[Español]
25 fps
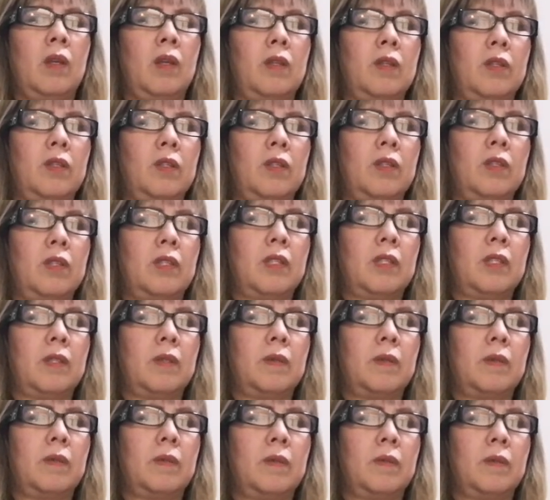
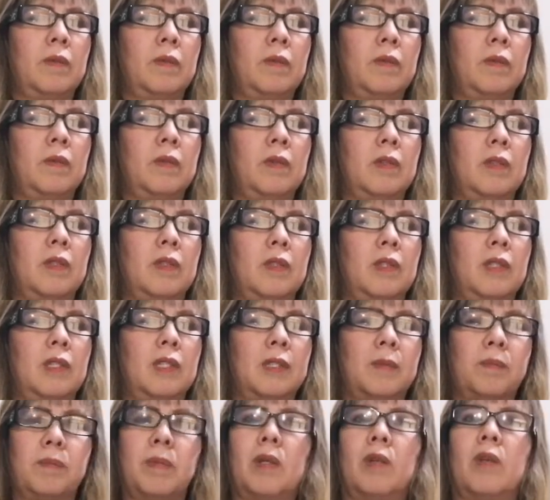Entonces,
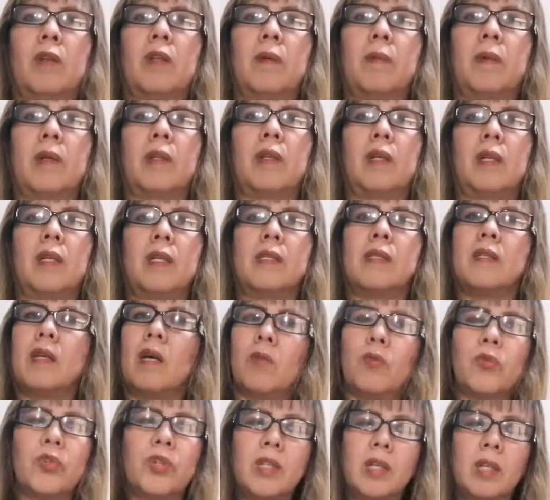espero de verdad les
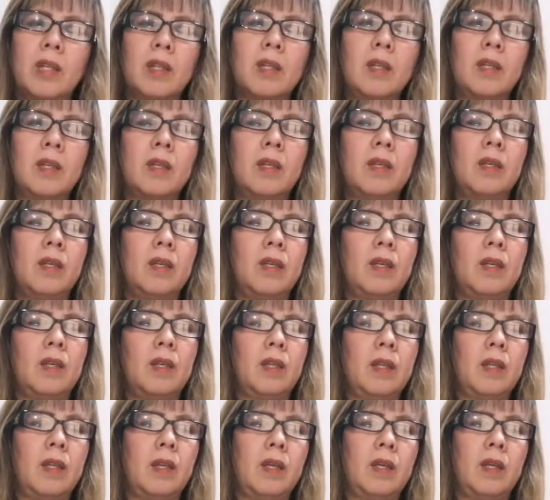sea útil.
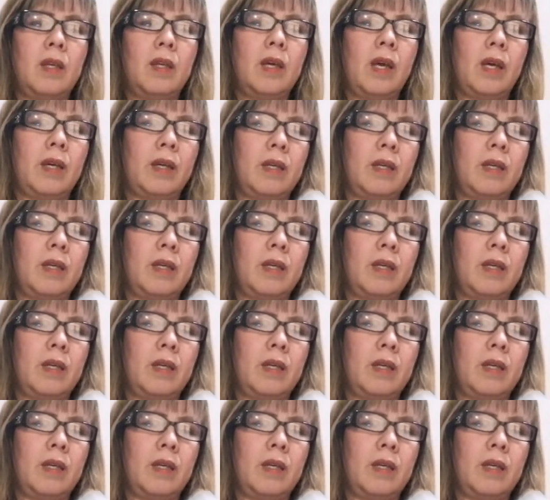Eh,